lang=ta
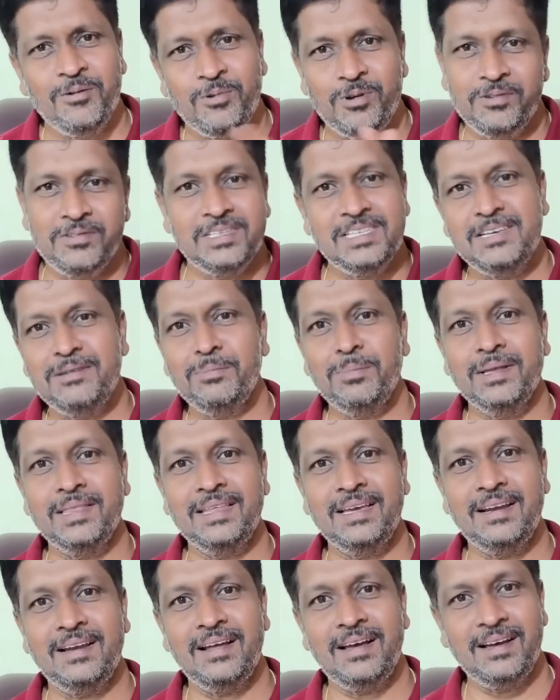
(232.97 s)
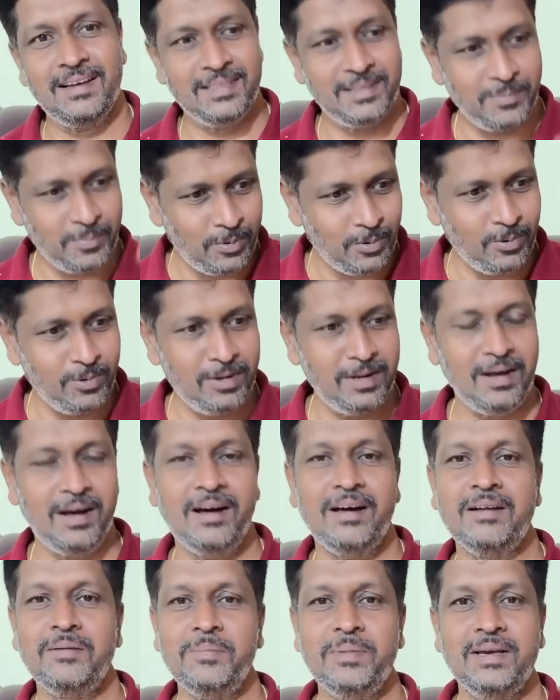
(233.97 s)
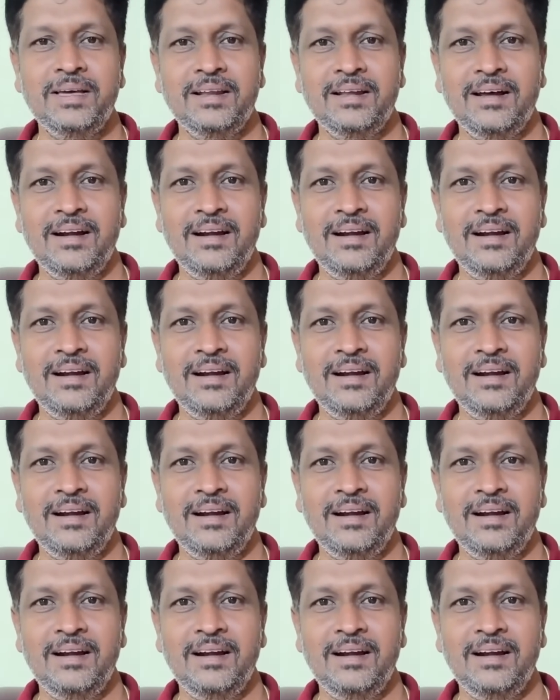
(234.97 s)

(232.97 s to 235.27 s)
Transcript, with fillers: ஒரு விஷயம் பார்த்தீங்களா இந்த போர் ஆரம்பிக்கிற